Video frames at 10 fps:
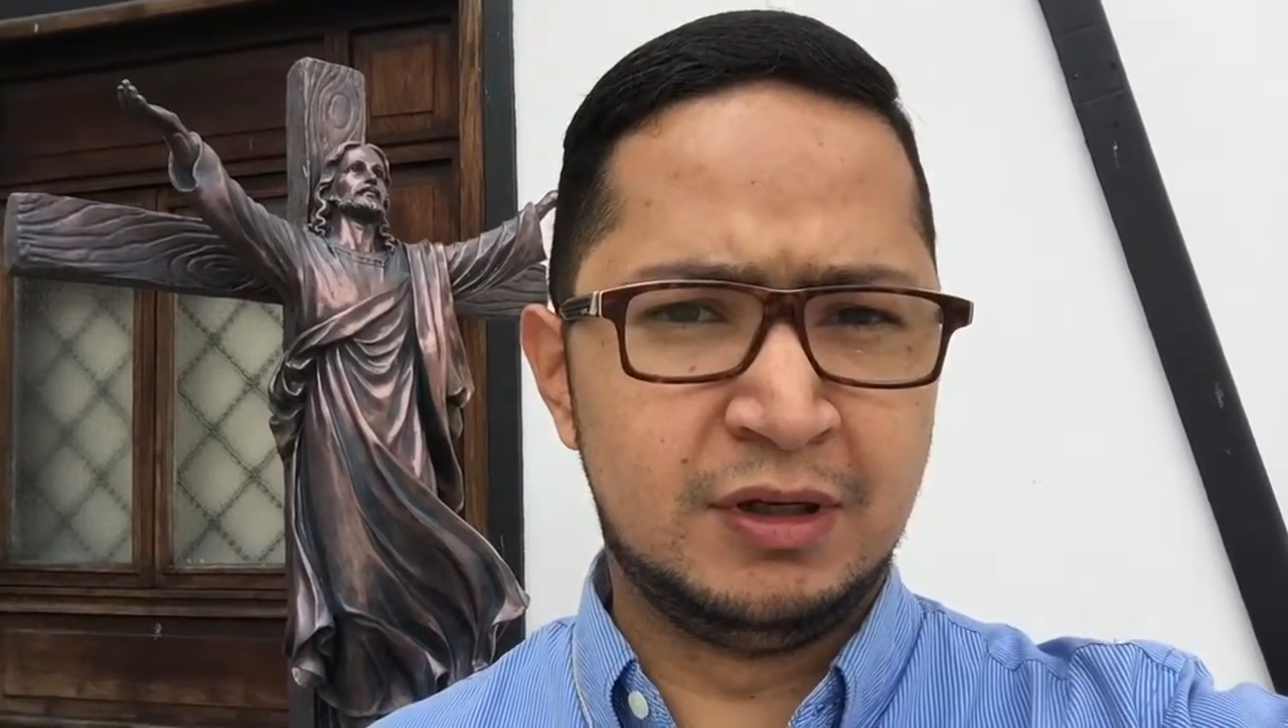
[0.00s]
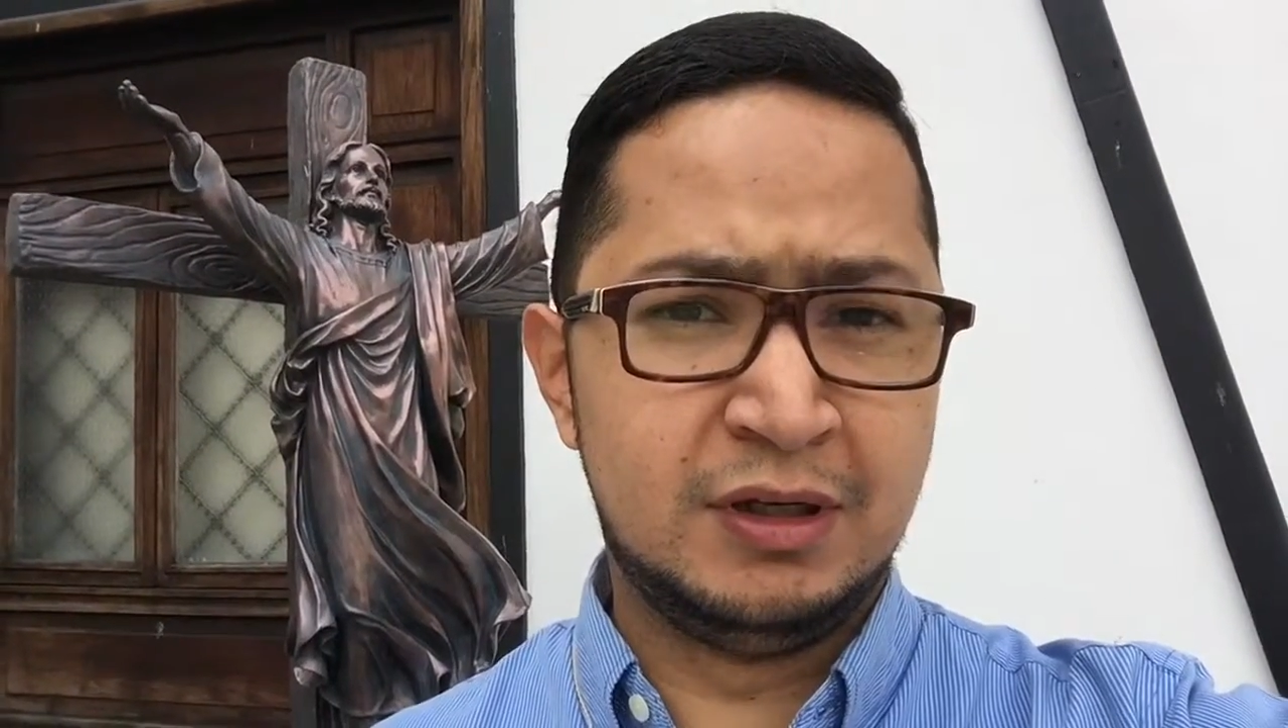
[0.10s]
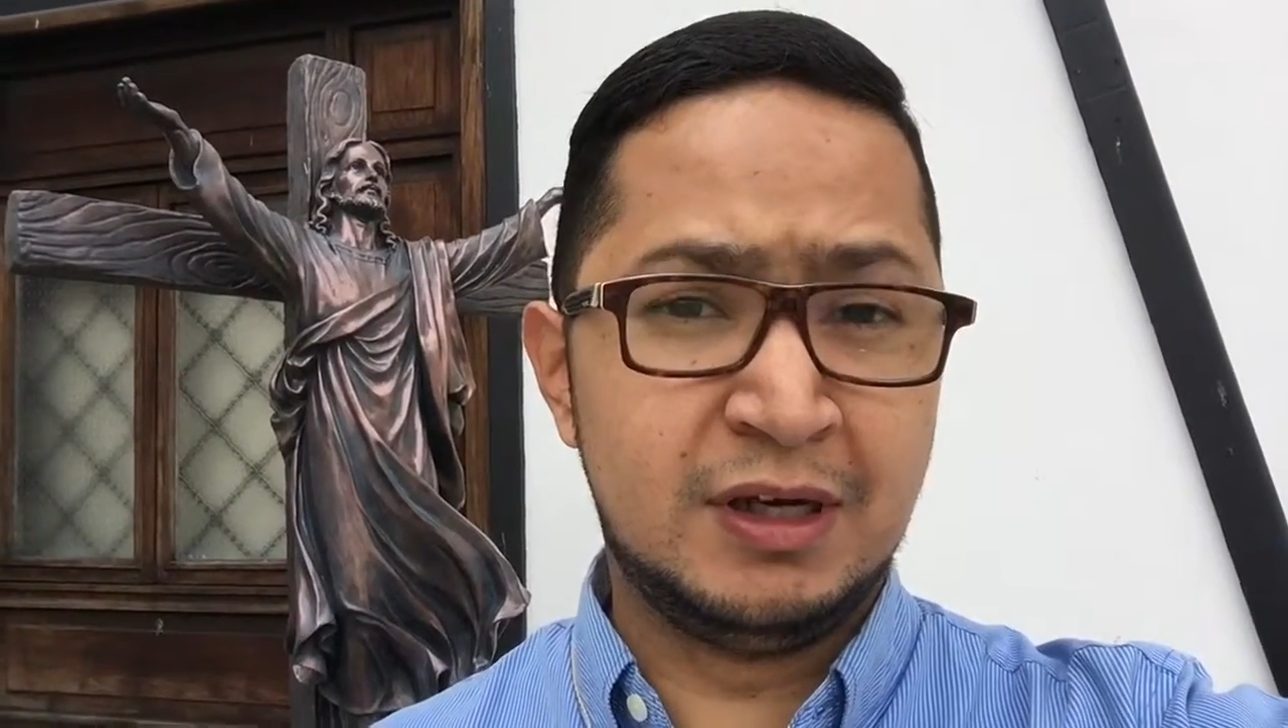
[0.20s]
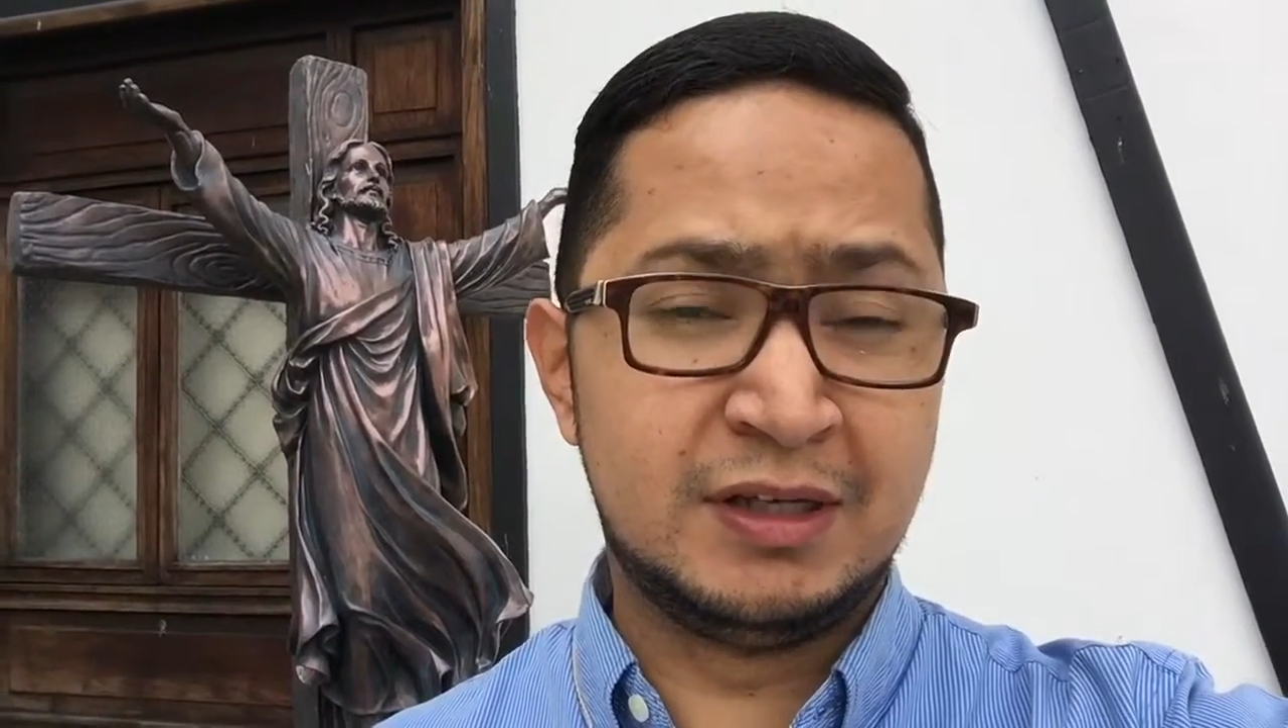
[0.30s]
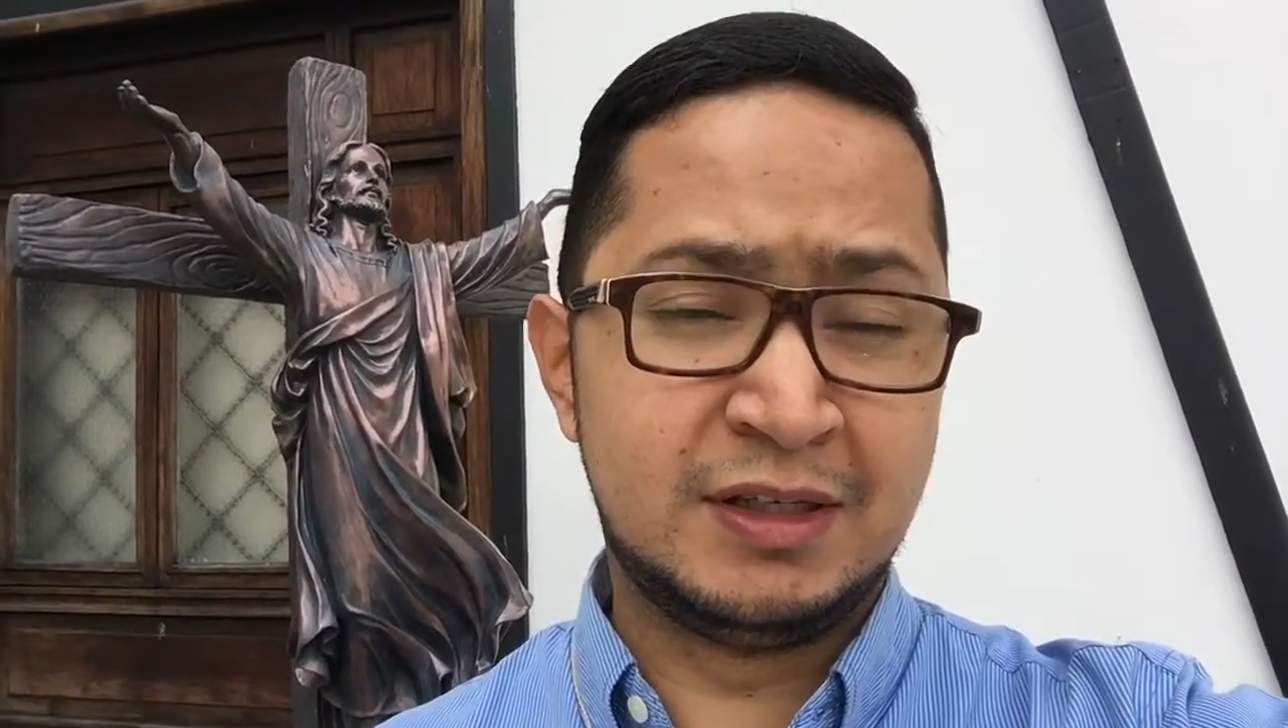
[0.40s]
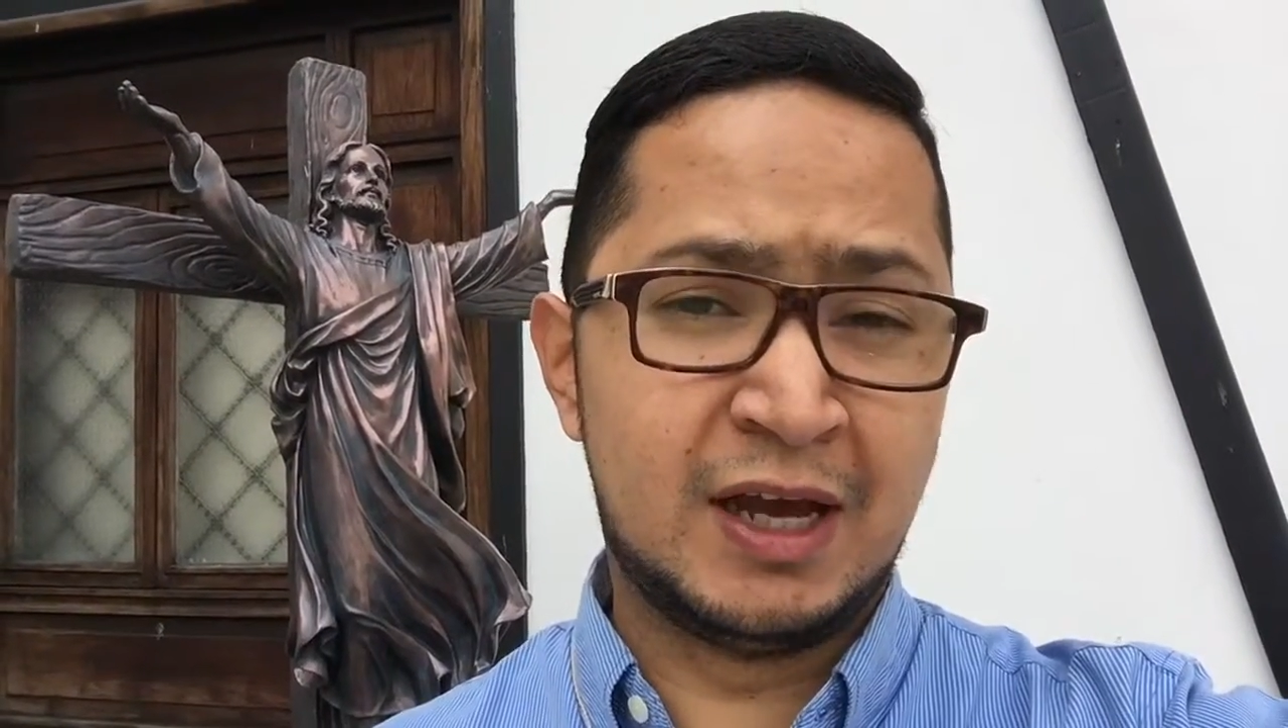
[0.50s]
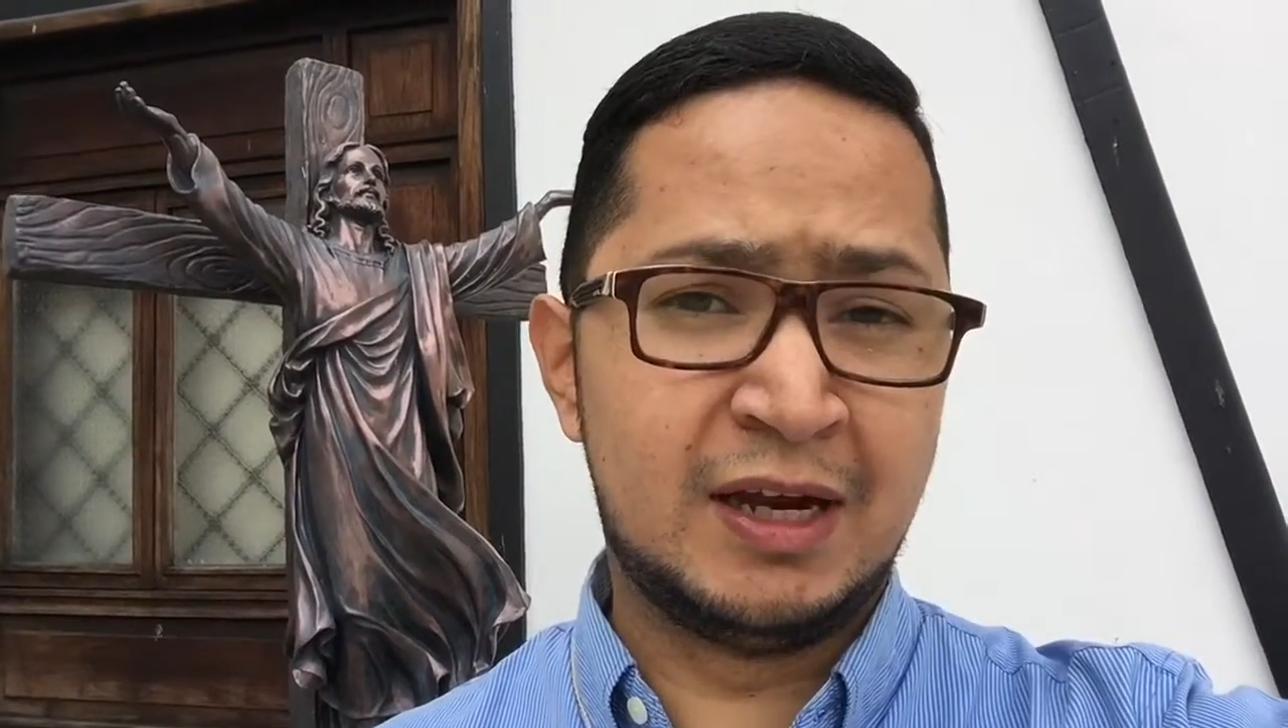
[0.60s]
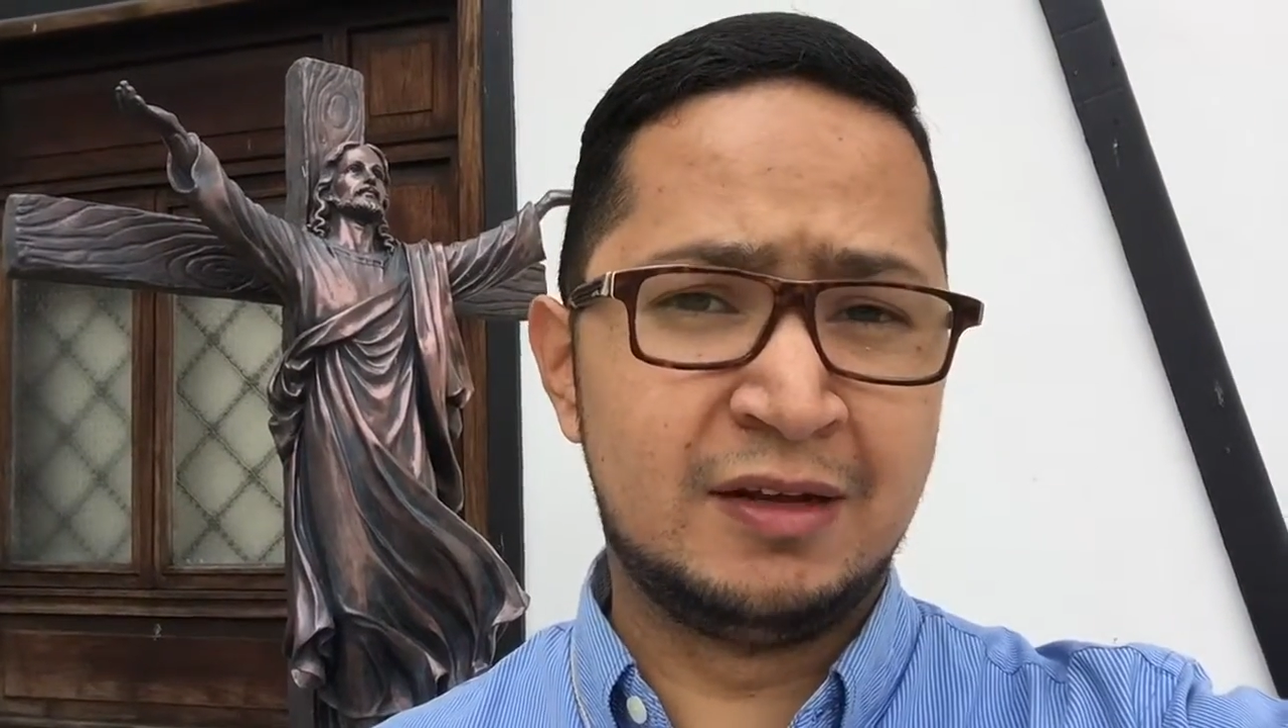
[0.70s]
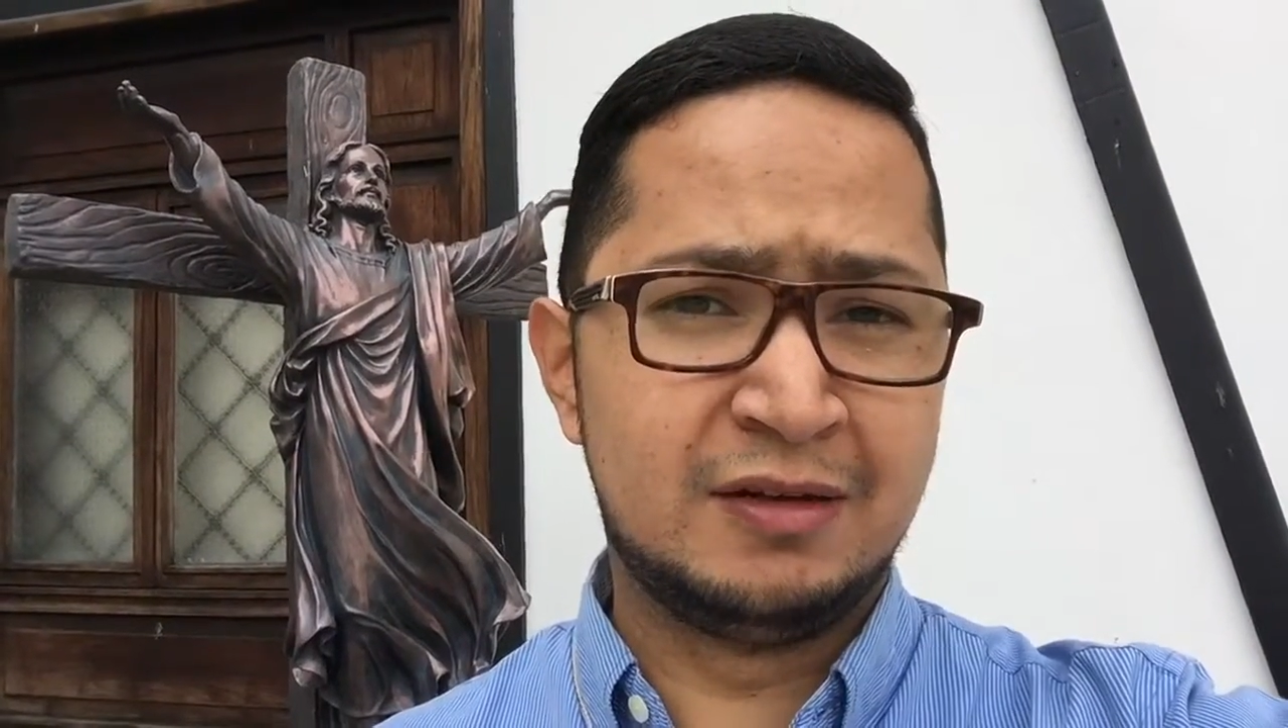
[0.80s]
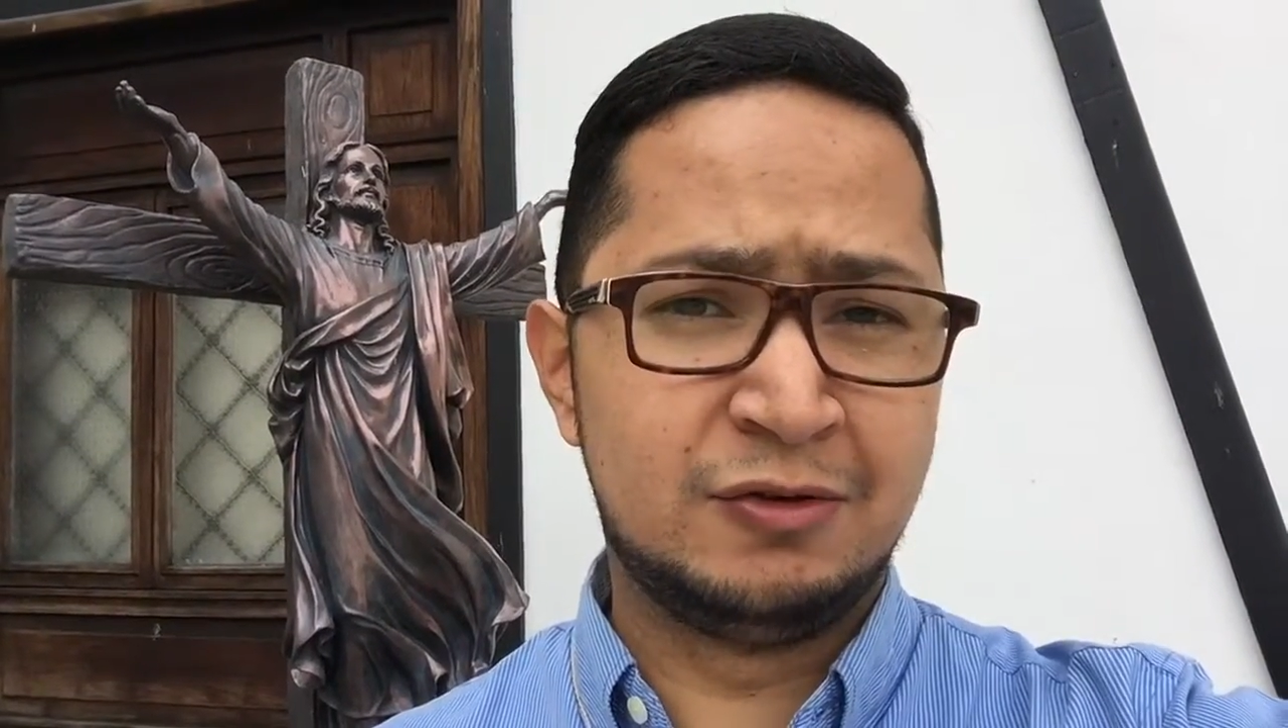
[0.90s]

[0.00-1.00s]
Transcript: y estar